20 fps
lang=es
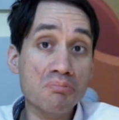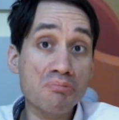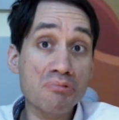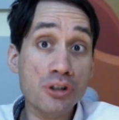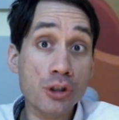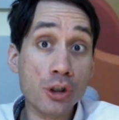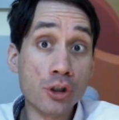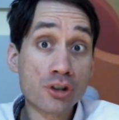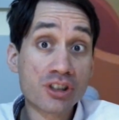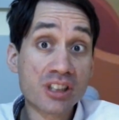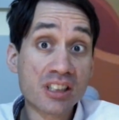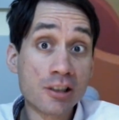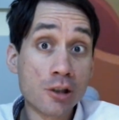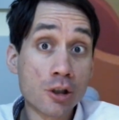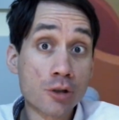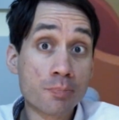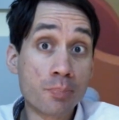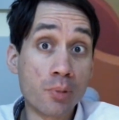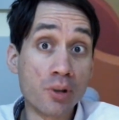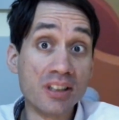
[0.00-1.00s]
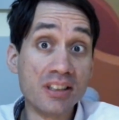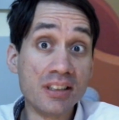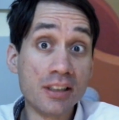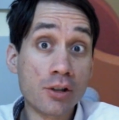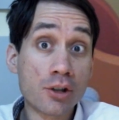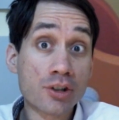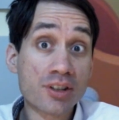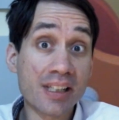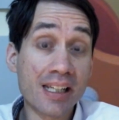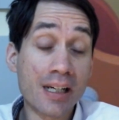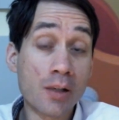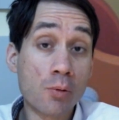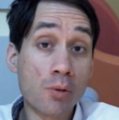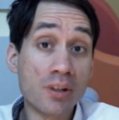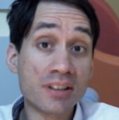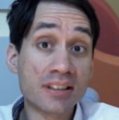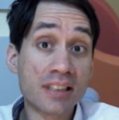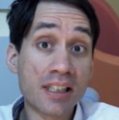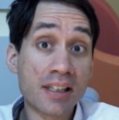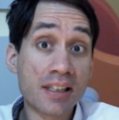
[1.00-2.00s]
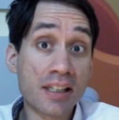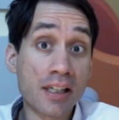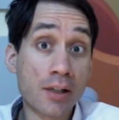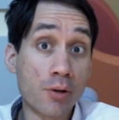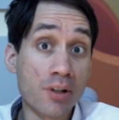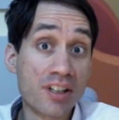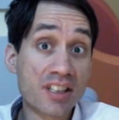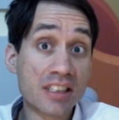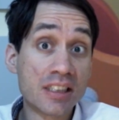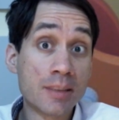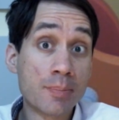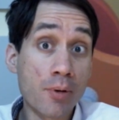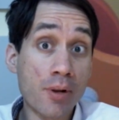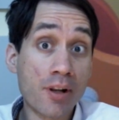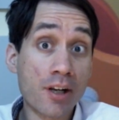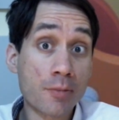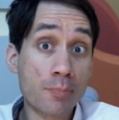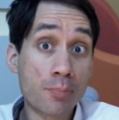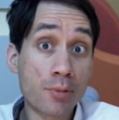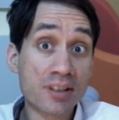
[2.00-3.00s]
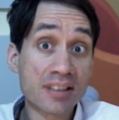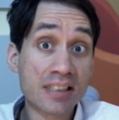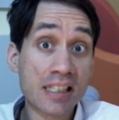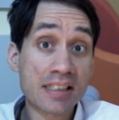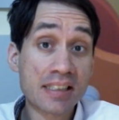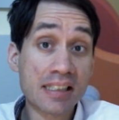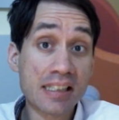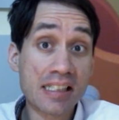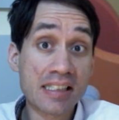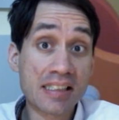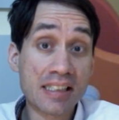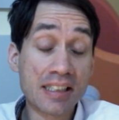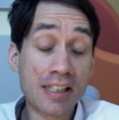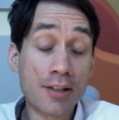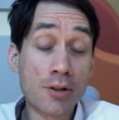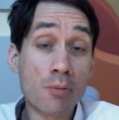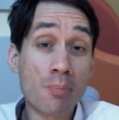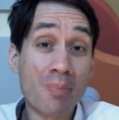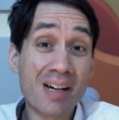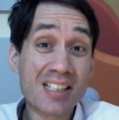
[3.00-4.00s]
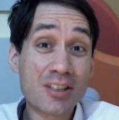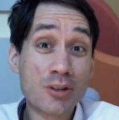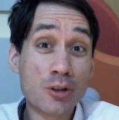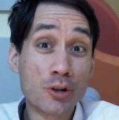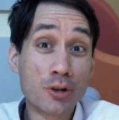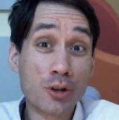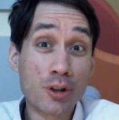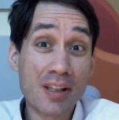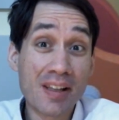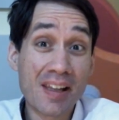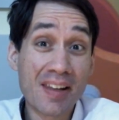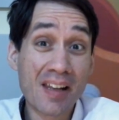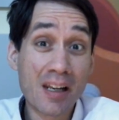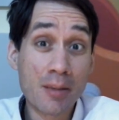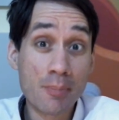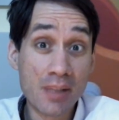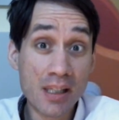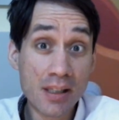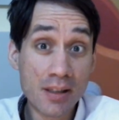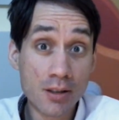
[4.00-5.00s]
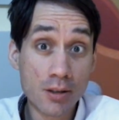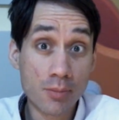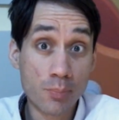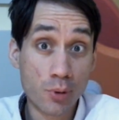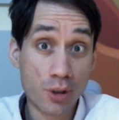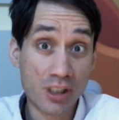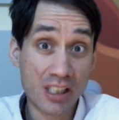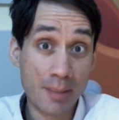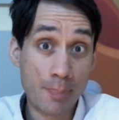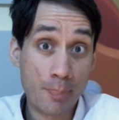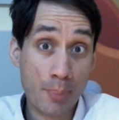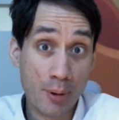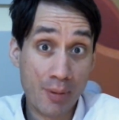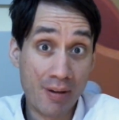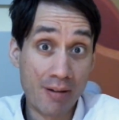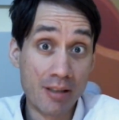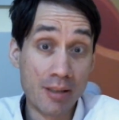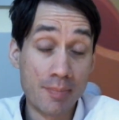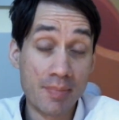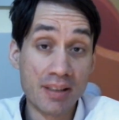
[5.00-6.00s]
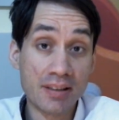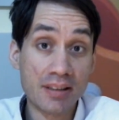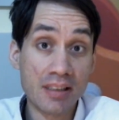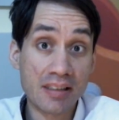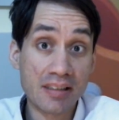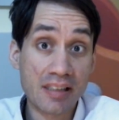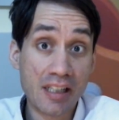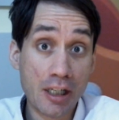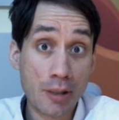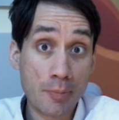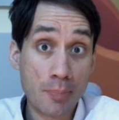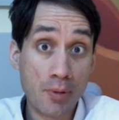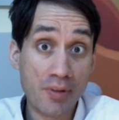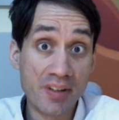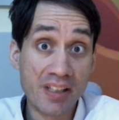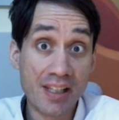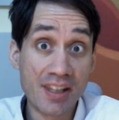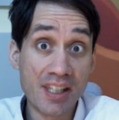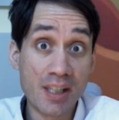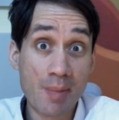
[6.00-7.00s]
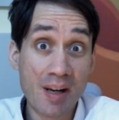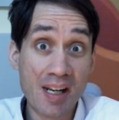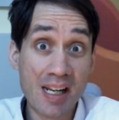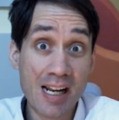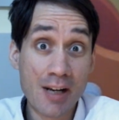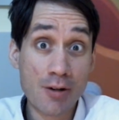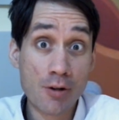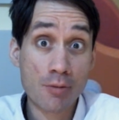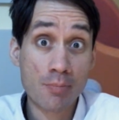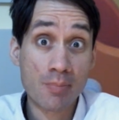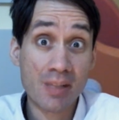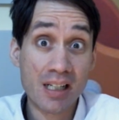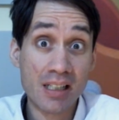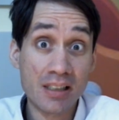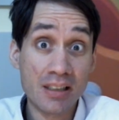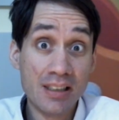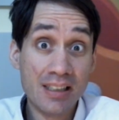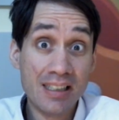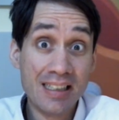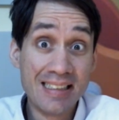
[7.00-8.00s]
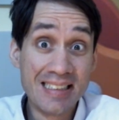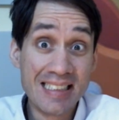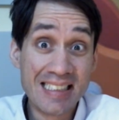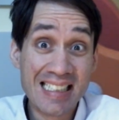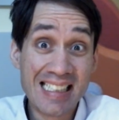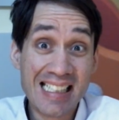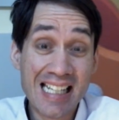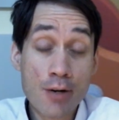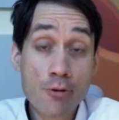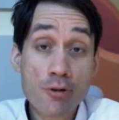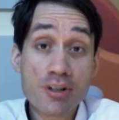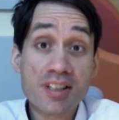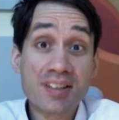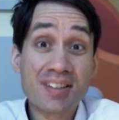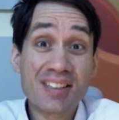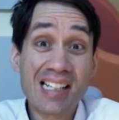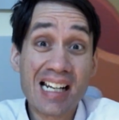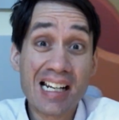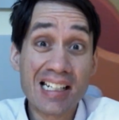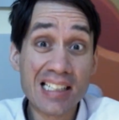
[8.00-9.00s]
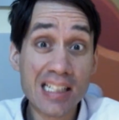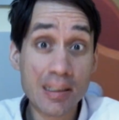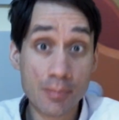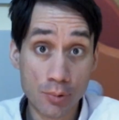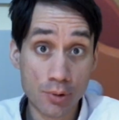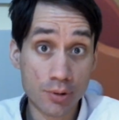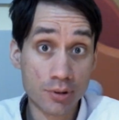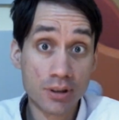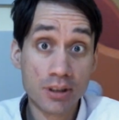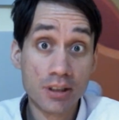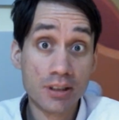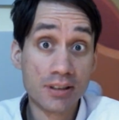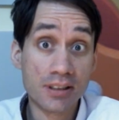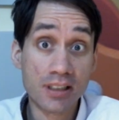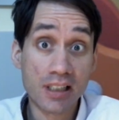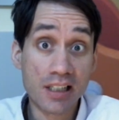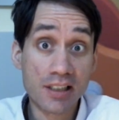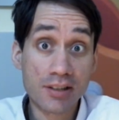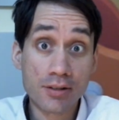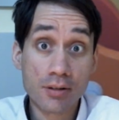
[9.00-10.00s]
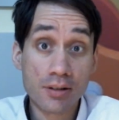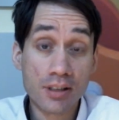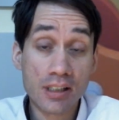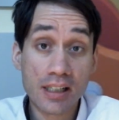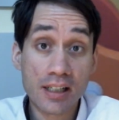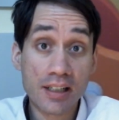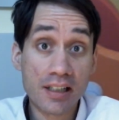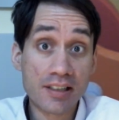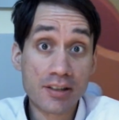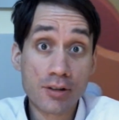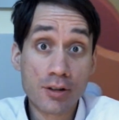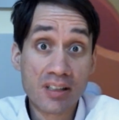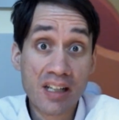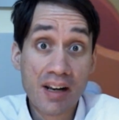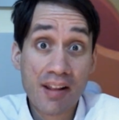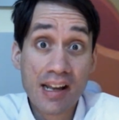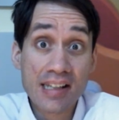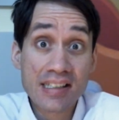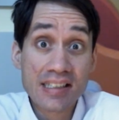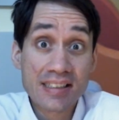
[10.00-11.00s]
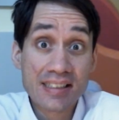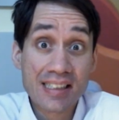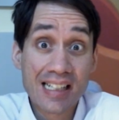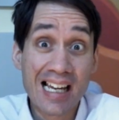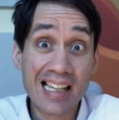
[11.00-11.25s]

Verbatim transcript: Yo no sé si los políticos se dan cuenta de que con ese tipo de respuestas están dando más notoriedad al medio, porque probablemente si respondieran de manera normal, ni siquiera nos enteraríamos de que el señor Negra y el señor Cárdenas están